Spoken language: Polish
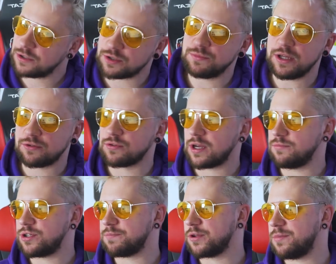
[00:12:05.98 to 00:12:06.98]
chociaż miniaturka
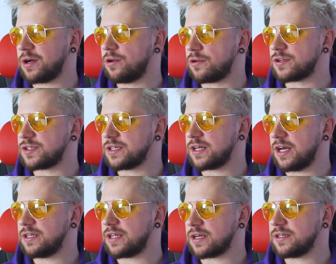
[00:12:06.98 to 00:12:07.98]
mi się podoba,
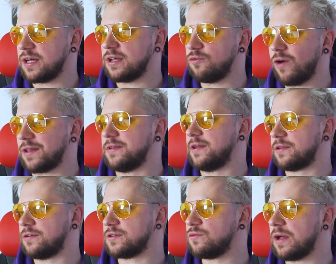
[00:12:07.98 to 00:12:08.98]
kolorystyka i tak dalej, ładne,
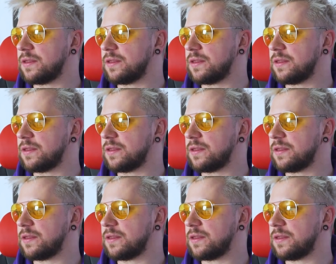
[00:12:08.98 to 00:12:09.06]
to jest